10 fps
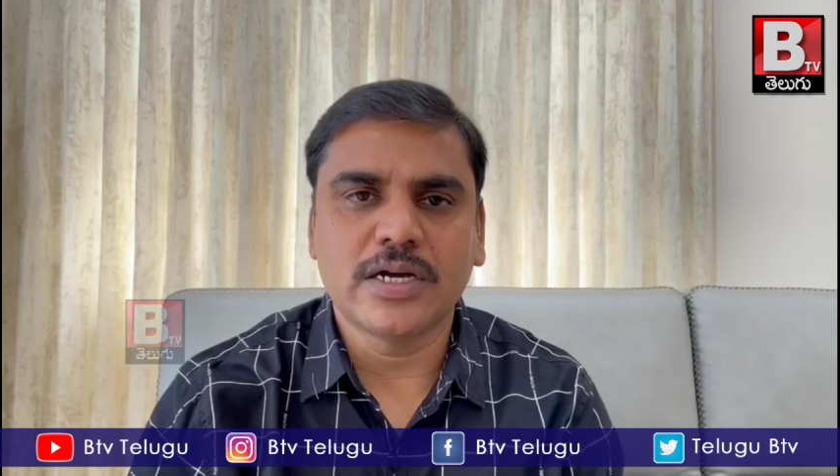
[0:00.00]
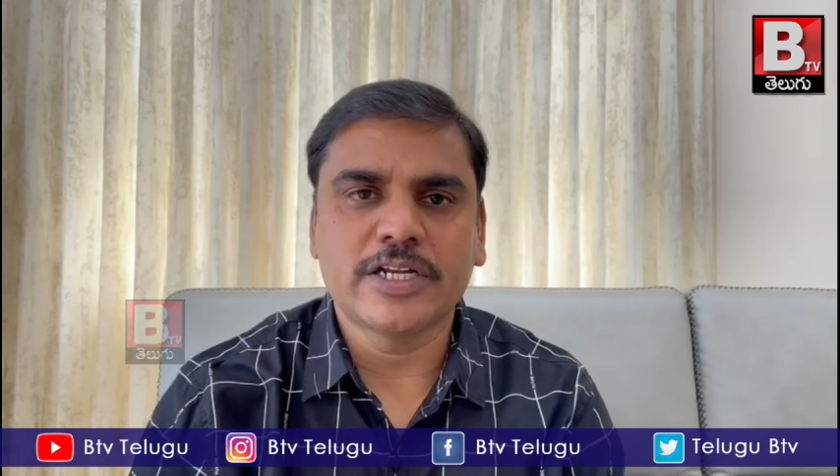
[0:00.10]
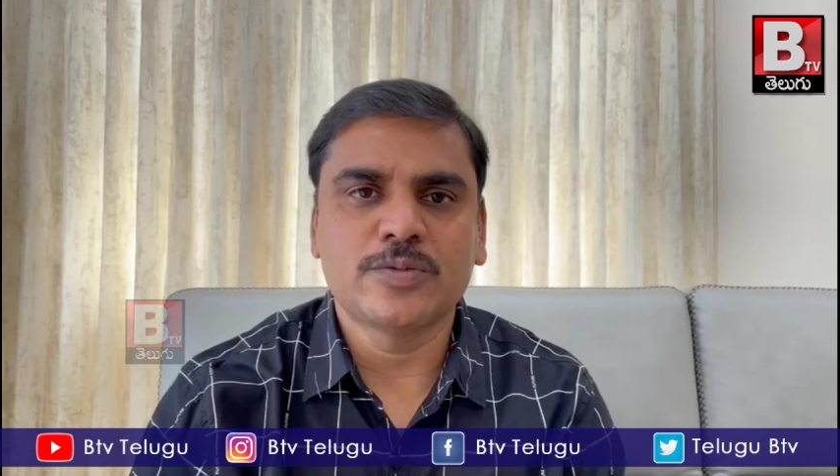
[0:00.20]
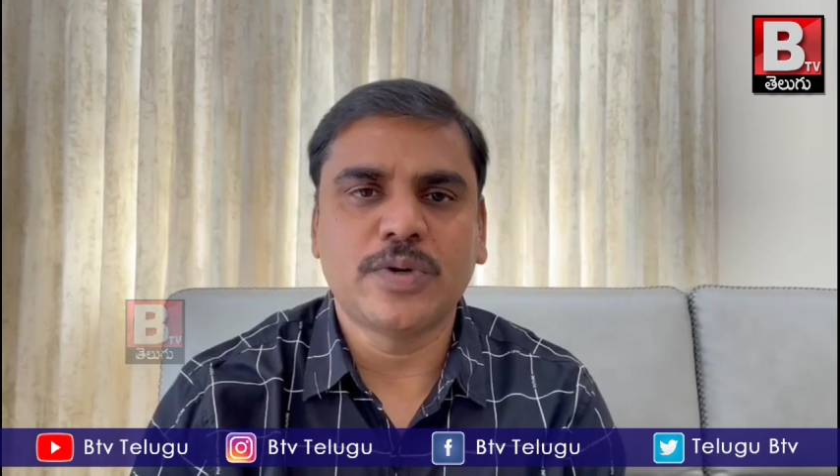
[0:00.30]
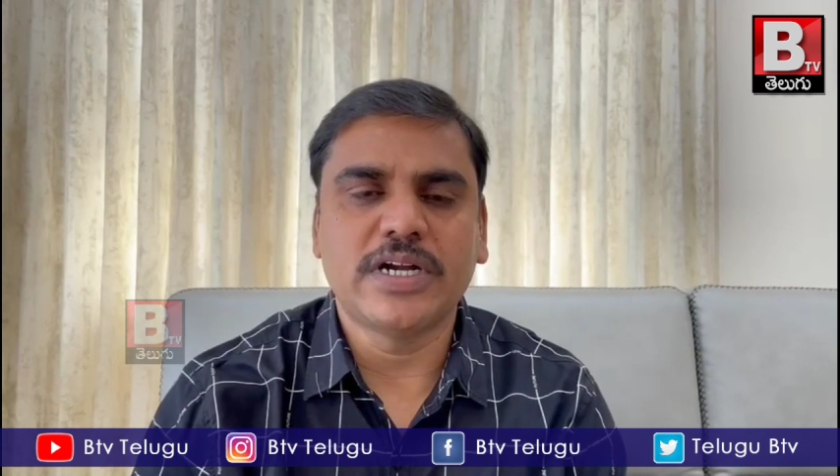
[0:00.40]

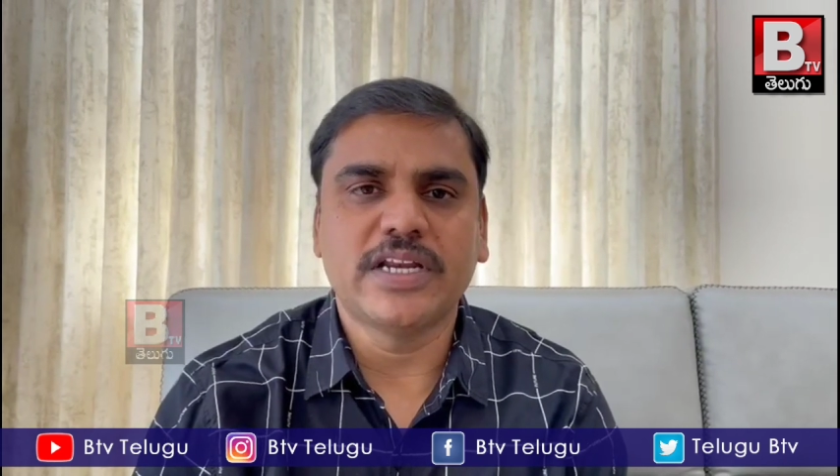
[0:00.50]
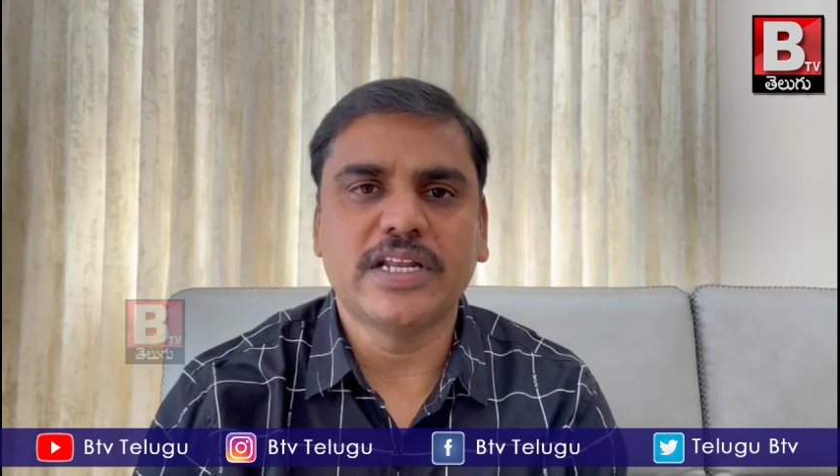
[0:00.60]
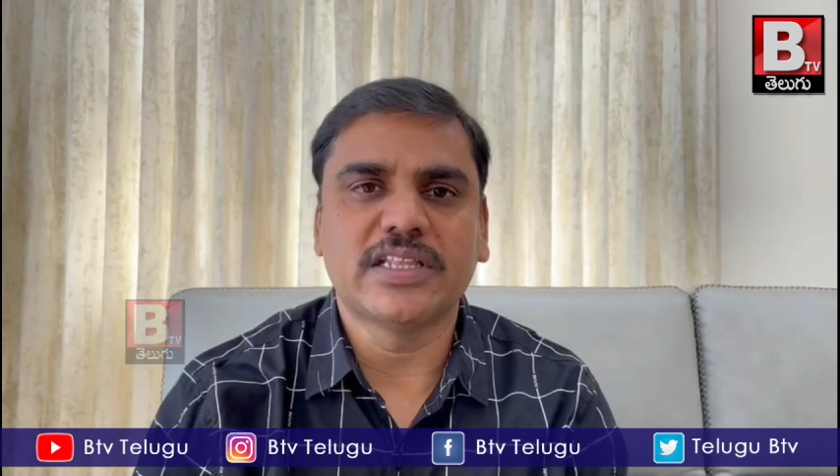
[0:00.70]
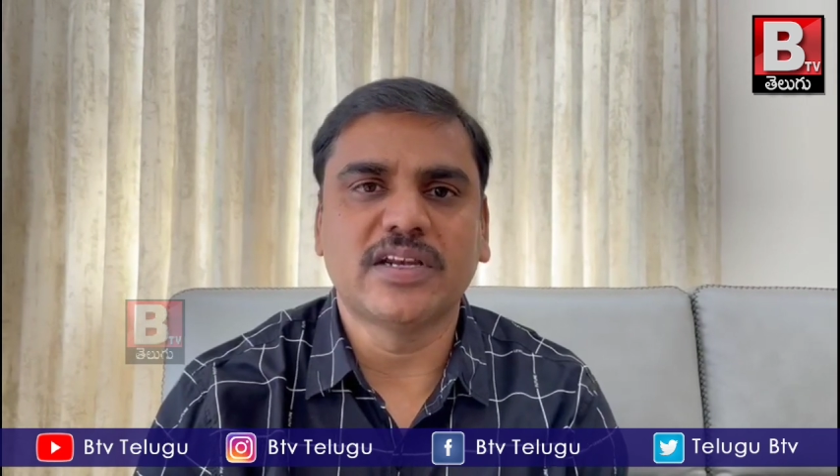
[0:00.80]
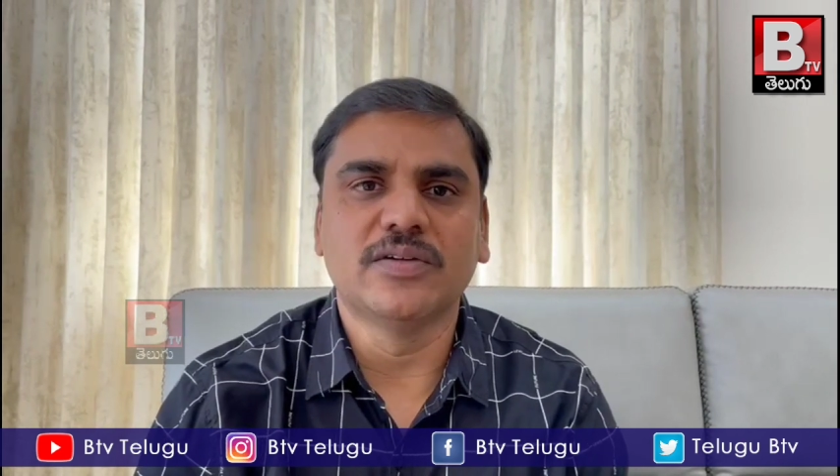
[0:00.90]
కాంగ్రెస్ పార్టీ
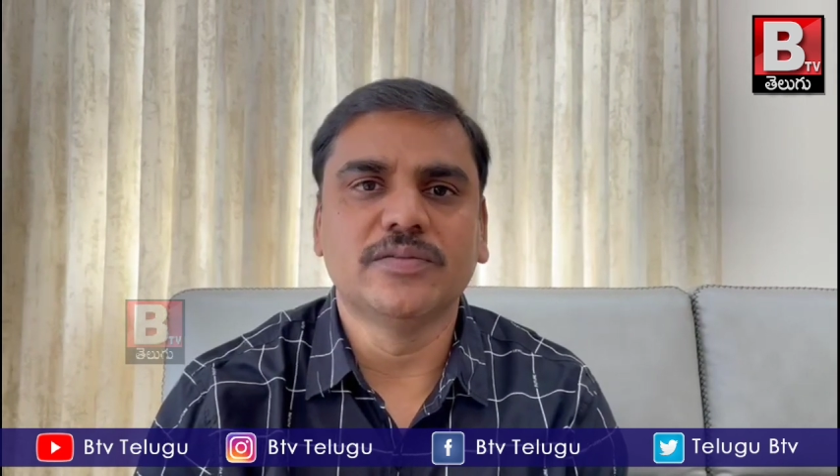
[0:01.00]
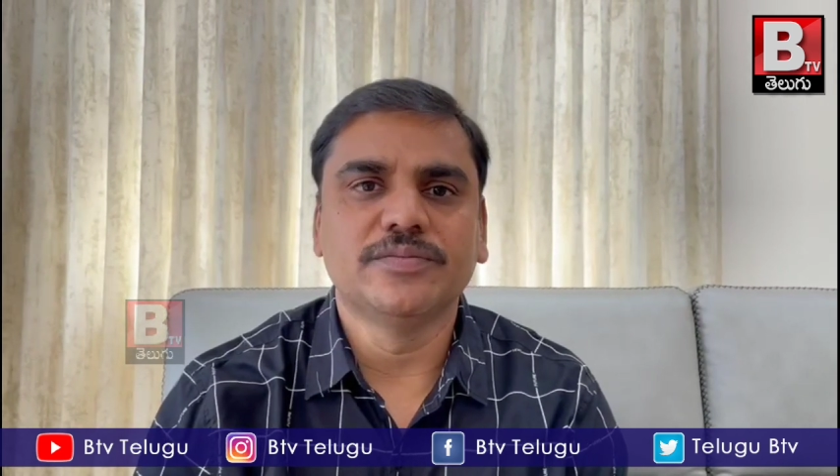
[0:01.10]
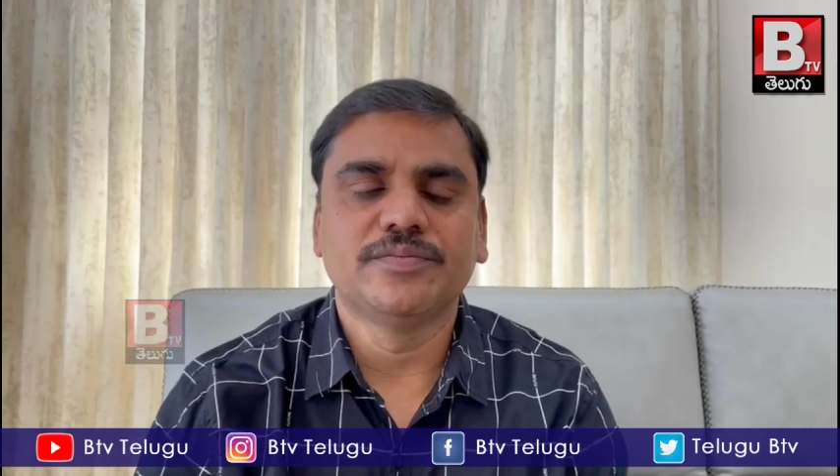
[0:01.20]
నేతలు